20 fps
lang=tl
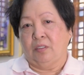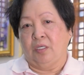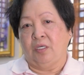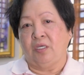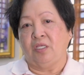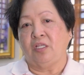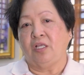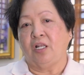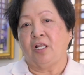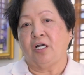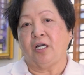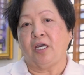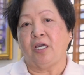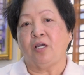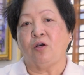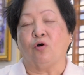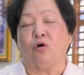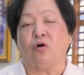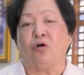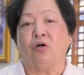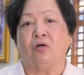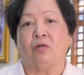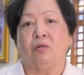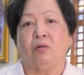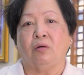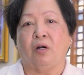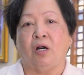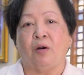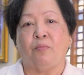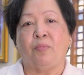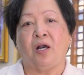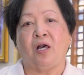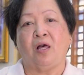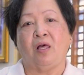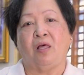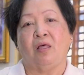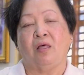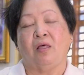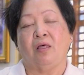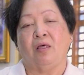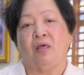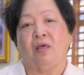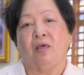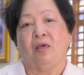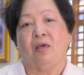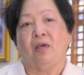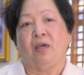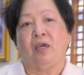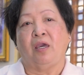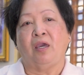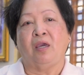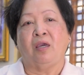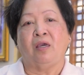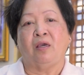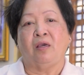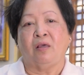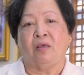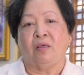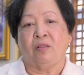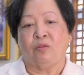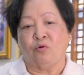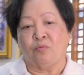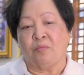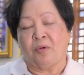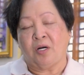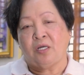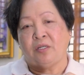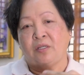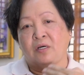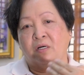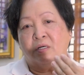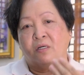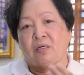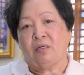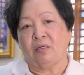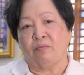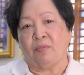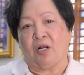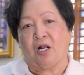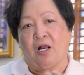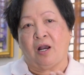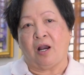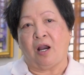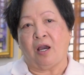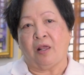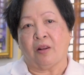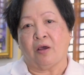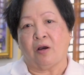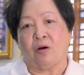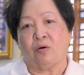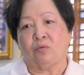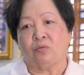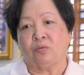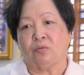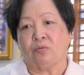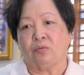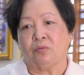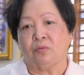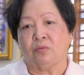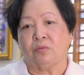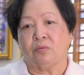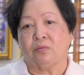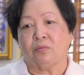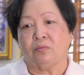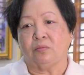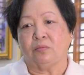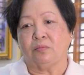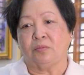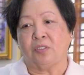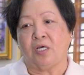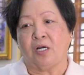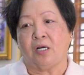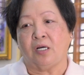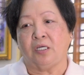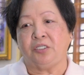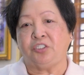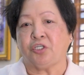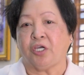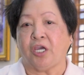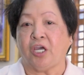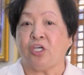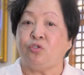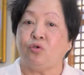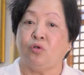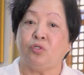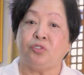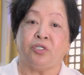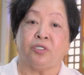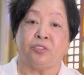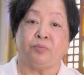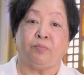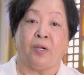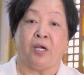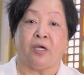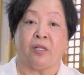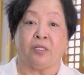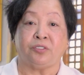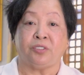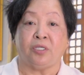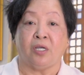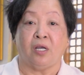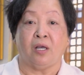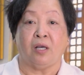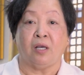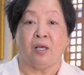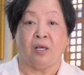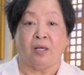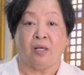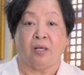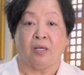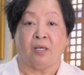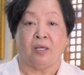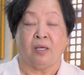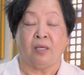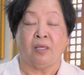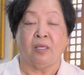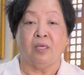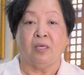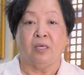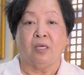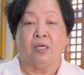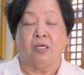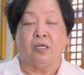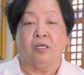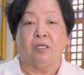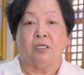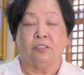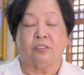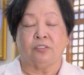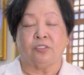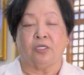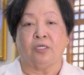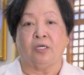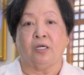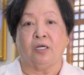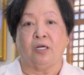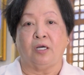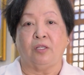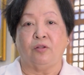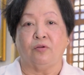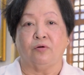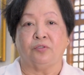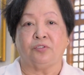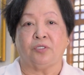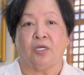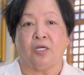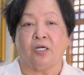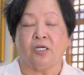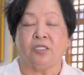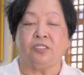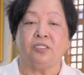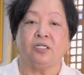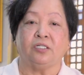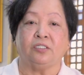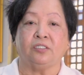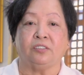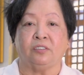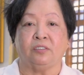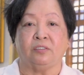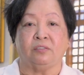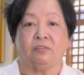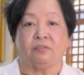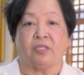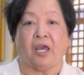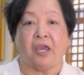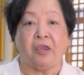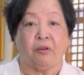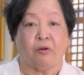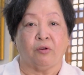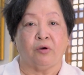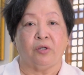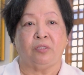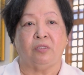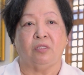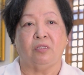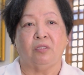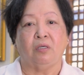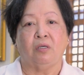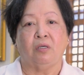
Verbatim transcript: Pinilagay ko, aba, eh, dumaan ng mga araw na schedule siya para sa sa ano sa kanyang thyroid